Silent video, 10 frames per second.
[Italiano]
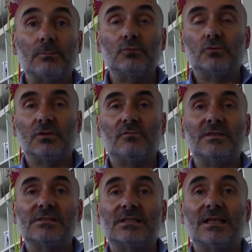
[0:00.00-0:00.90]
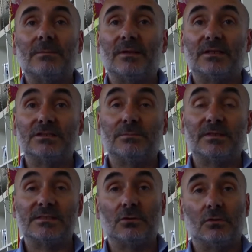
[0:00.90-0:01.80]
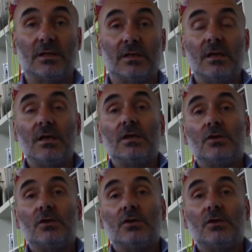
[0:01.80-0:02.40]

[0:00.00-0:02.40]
punto di vista della partecipazione.